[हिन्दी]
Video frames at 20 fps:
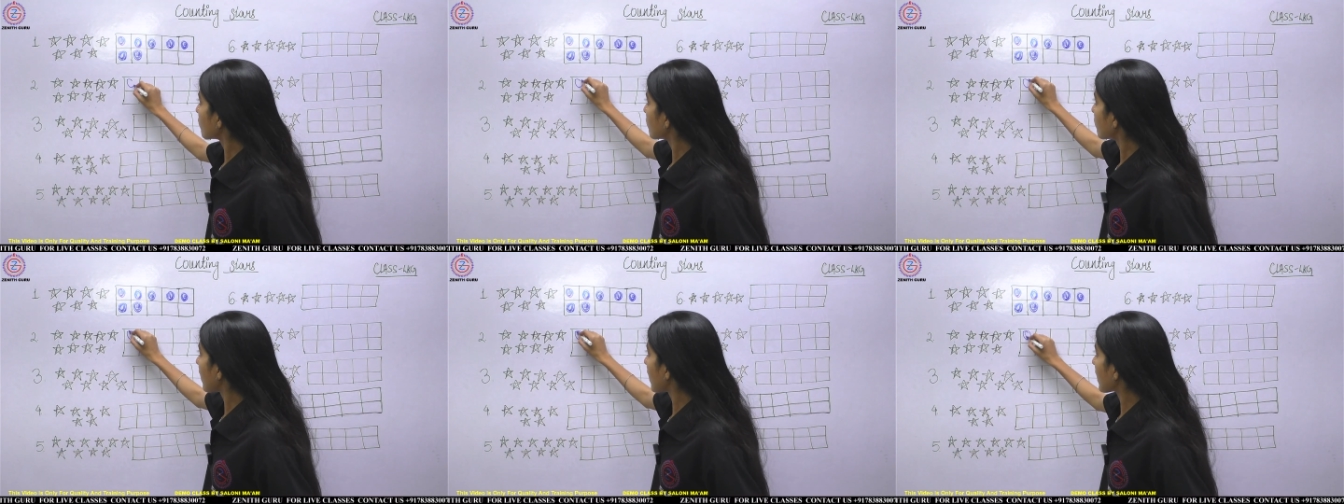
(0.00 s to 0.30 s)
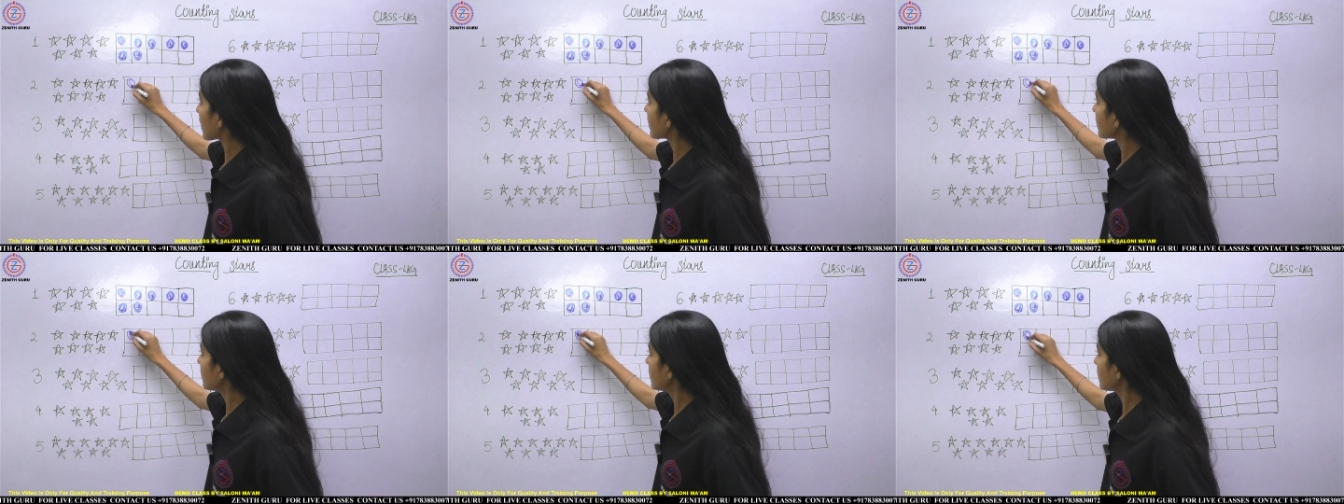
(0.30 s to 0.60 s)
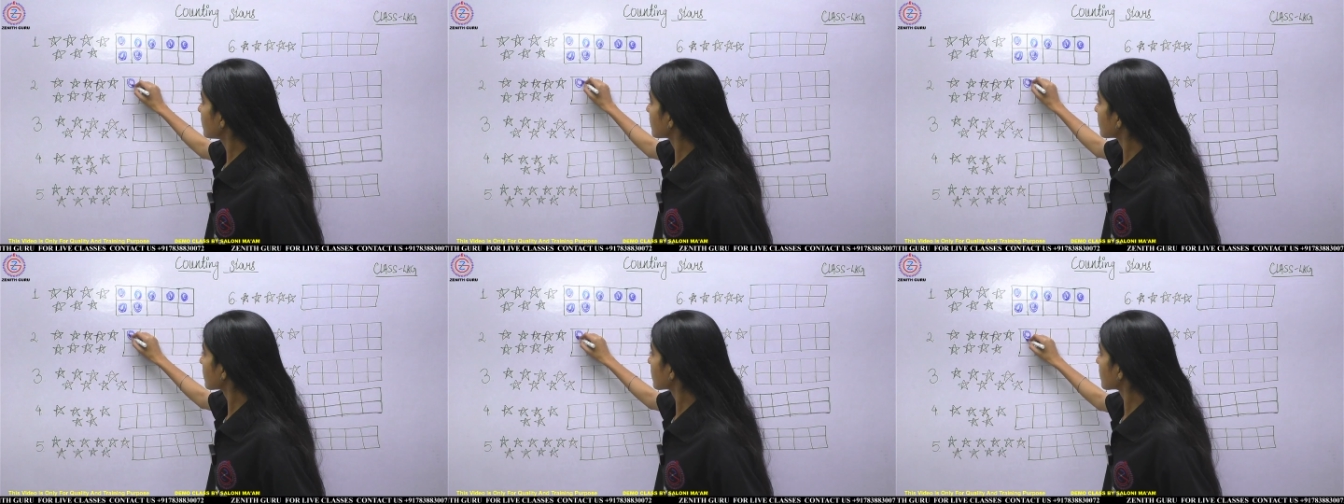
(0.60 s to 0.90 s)
वन
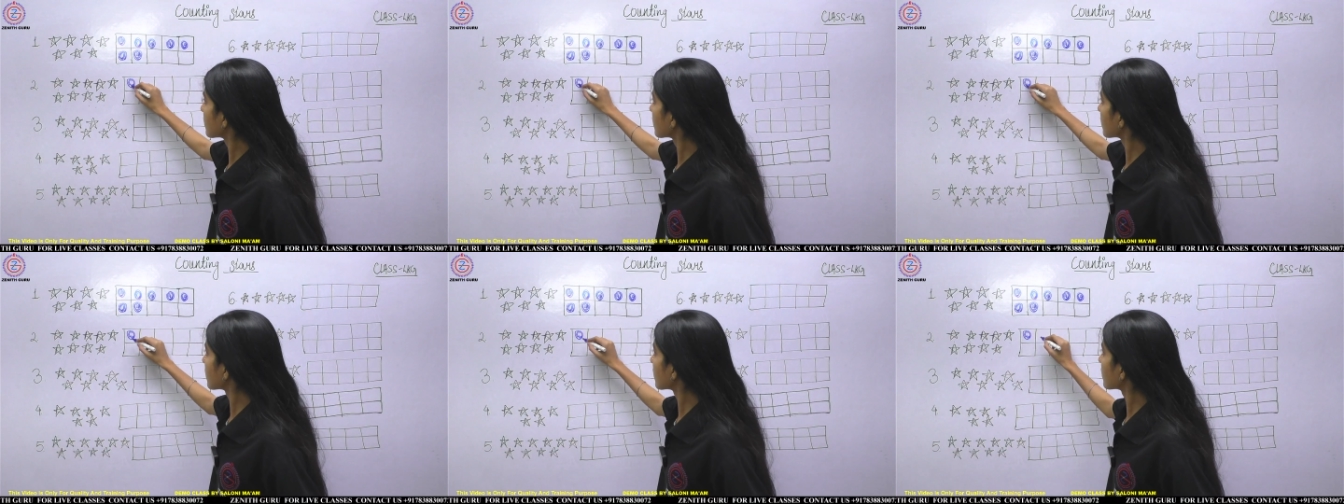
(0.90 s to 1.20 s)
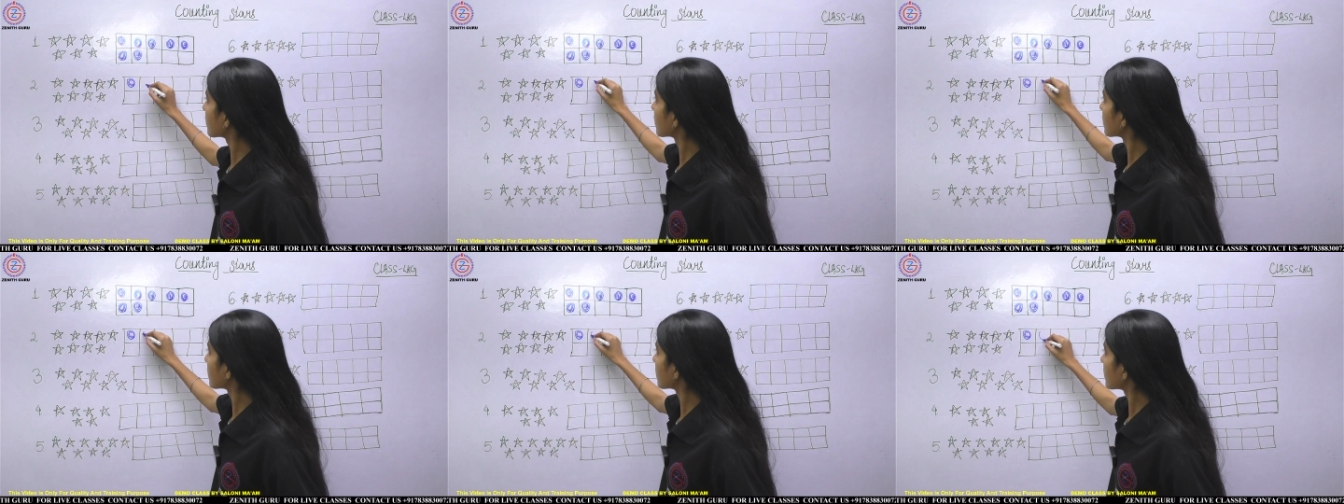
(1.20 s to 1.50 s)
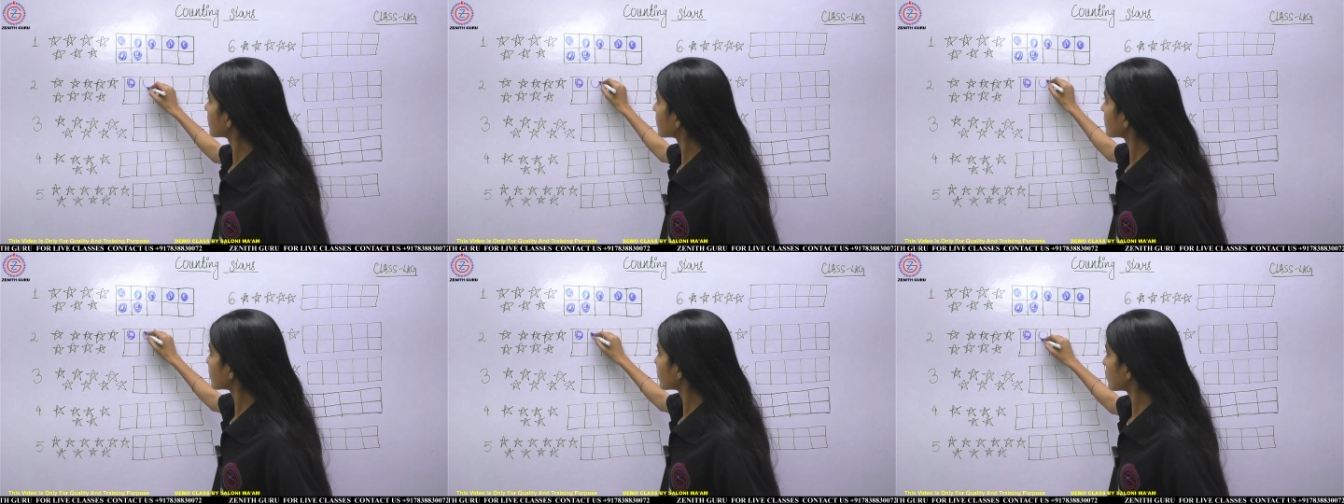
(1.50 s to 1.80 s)

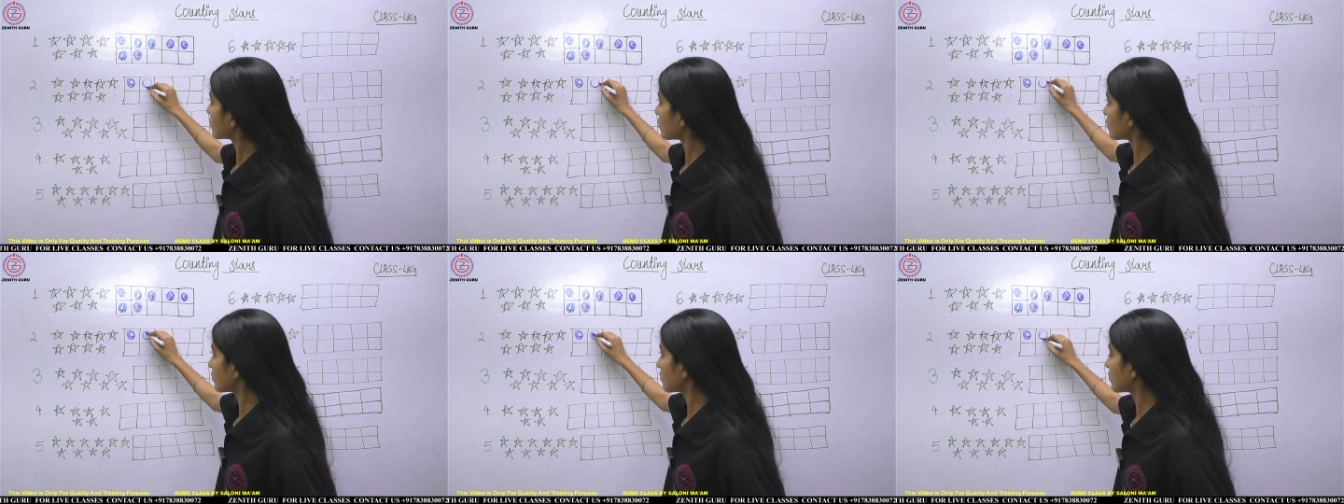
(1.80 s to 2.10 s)
टू